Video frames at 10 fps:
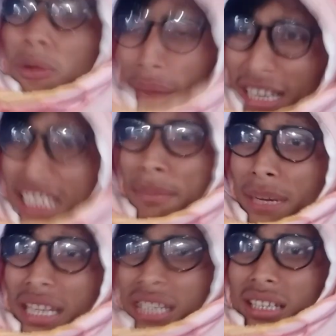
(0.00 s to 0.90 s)
मोबाइल की
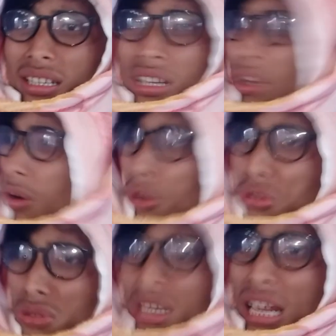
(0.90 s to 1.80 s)
पड़ी है
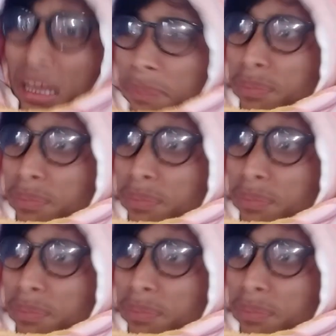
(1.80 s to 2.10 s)
और दूसरा